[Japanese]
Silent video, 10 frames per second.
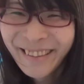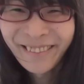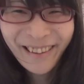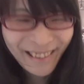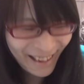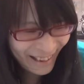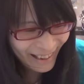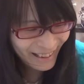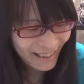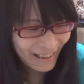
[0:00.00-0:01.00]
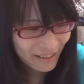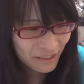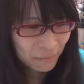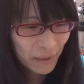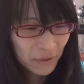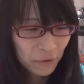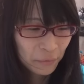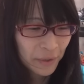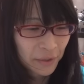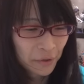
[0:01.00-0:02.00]
というわけで、
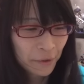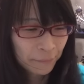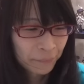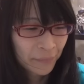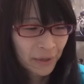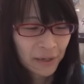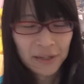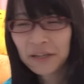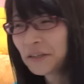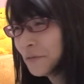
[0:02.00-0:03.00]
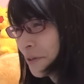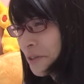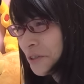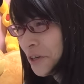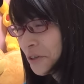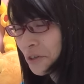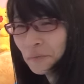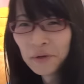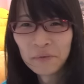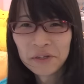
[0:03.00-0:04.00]
スーパードルフィーの、私なんていうの
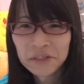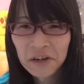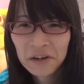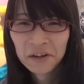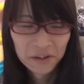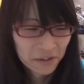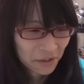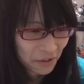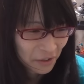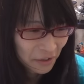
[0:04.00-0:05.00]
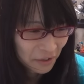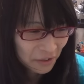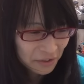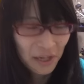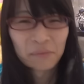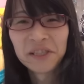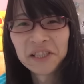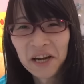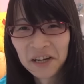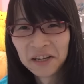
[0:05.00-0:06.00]
命名した？サミ
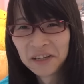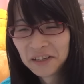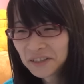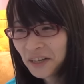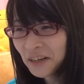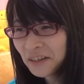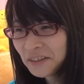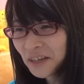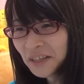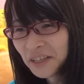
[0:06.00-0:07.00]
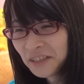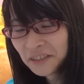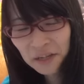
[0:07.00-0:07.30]
ちゃん、サミ